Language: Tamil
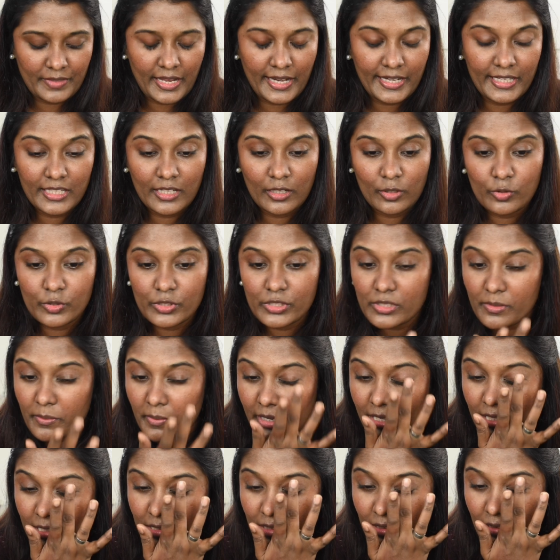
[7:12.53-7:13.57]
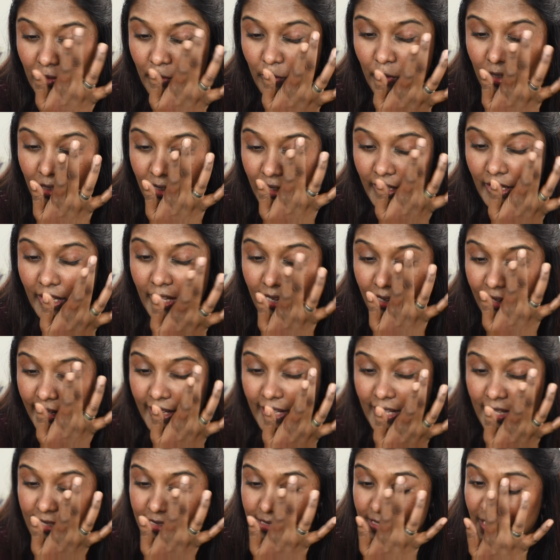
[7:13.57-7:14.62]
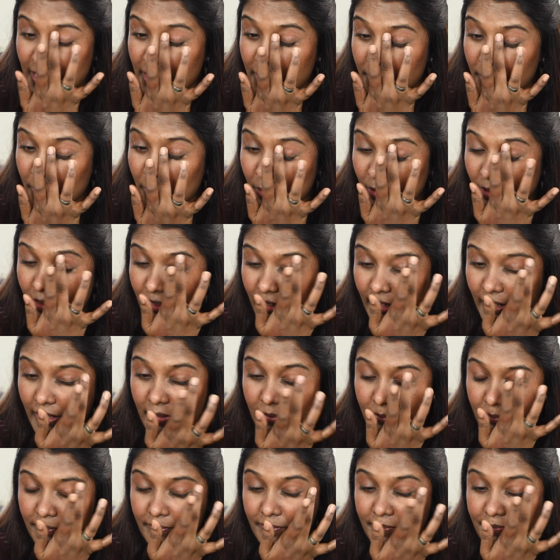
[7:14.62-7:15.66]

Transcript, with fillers: லைட்டாக கொஞ்சமாக எடுத்து என்னோட ஐலெட்ஸ்லயும் போட்டுக்கிறேன்